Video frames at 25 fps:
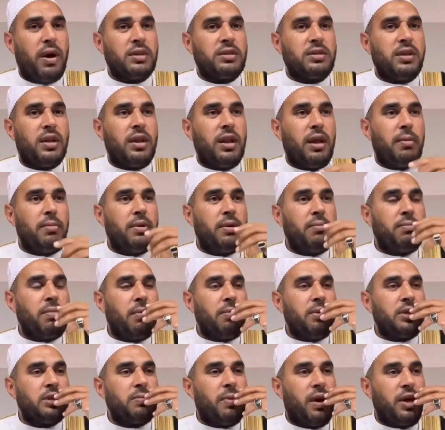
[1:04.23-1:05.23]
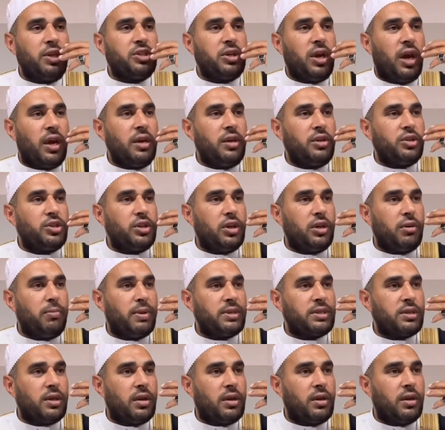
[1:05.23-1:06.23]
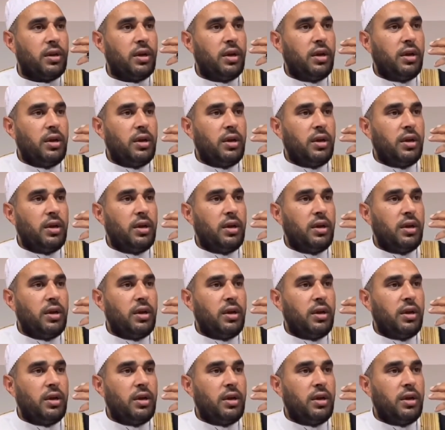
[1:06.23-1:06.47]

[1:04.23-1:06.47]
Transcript: اصلا لا بي ما بيسمعش اي شيء مثلا